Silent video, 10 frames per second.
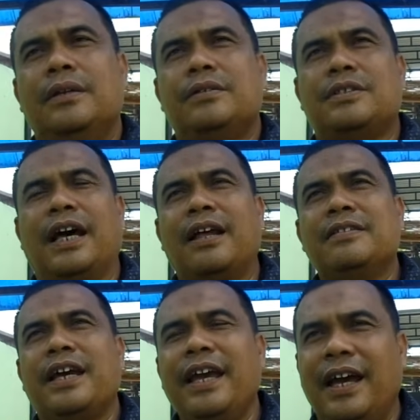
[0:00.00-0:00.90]
saran
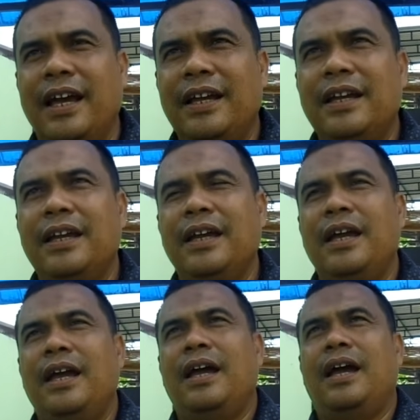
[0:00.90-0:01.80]
saya,
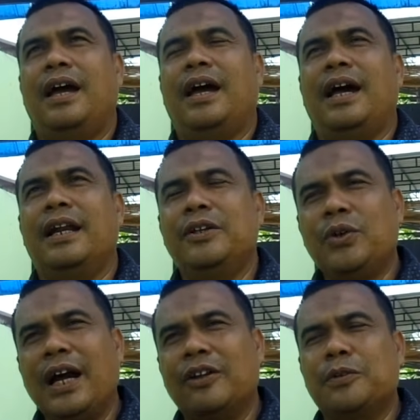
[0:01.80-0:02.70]
Anda
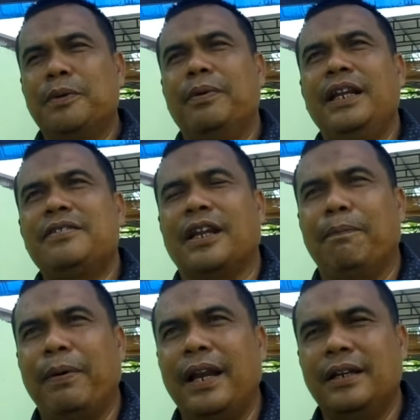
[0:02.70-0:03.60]
juga harus membeli
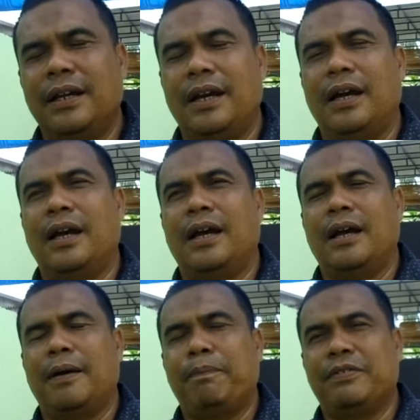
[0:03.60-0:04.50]
senapan
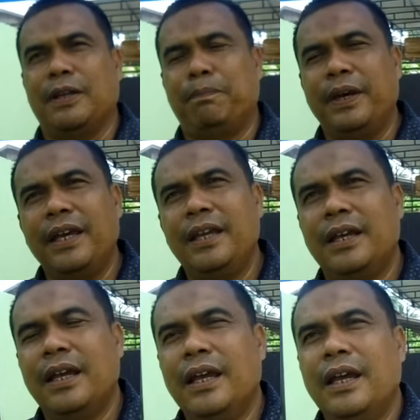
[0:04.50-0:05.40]
uh, eh, PCP
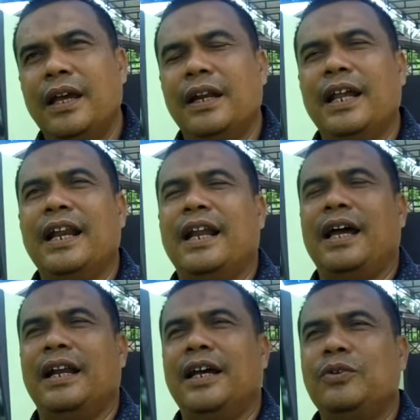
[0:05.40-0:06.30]
dan
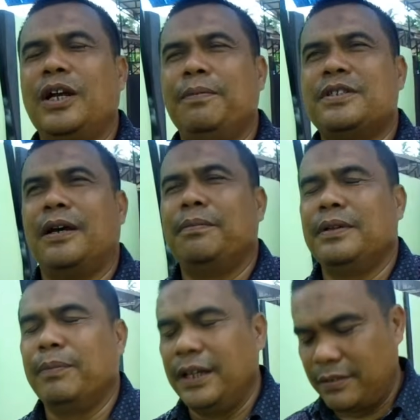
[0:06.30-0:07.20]
Anda juga bisa
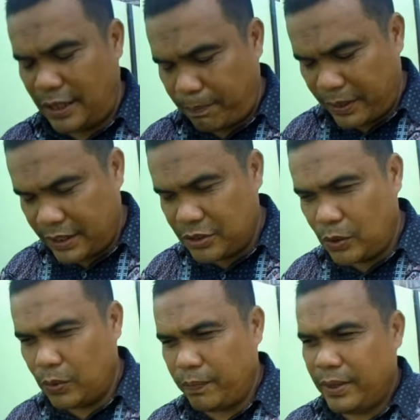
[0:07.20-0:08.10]
membeli senapan
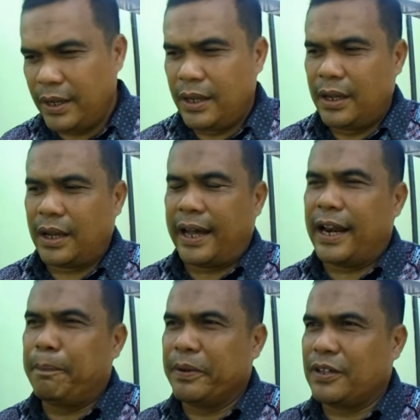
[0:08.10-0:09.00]
gejluk.
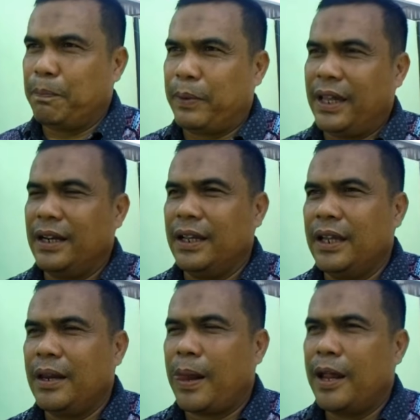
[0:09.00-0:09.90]
Karena PCP
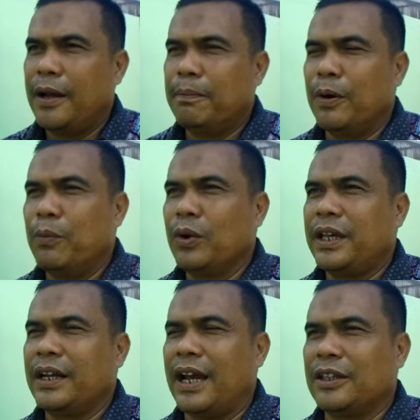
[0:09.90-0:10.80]
ini
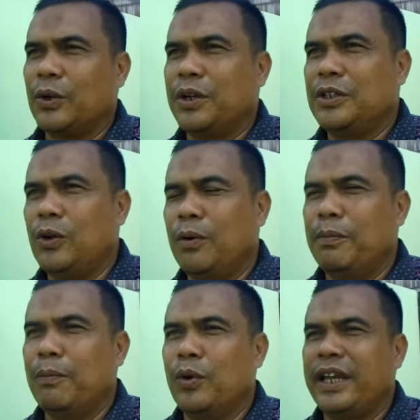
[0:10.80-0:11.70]
memungkin atau gejluk
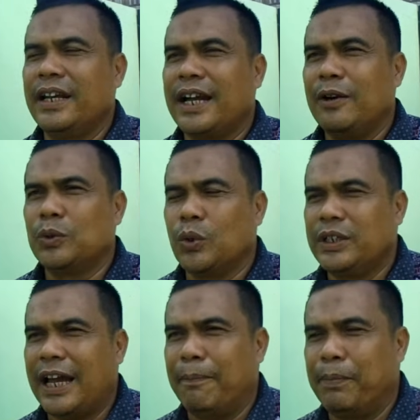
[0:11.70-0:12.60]
memungkinkan untuk
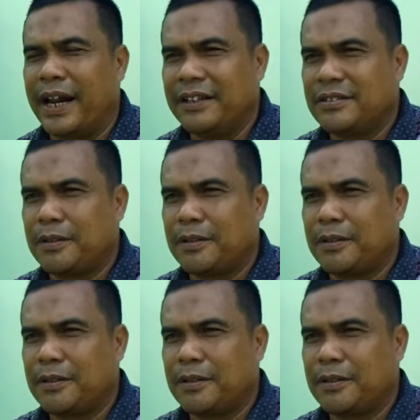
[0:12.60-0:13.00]
di upright